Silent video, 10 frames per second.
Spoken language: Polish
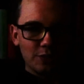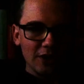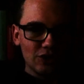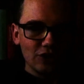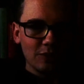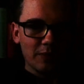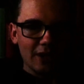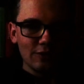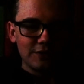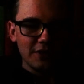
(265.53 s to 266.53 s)
Czy pan jest
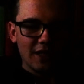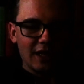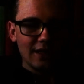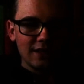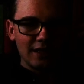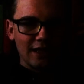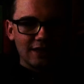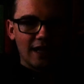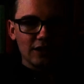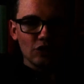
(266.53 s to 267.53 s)
ojcem pana Ludwika?
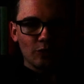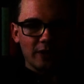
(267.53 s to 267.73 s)
Tak,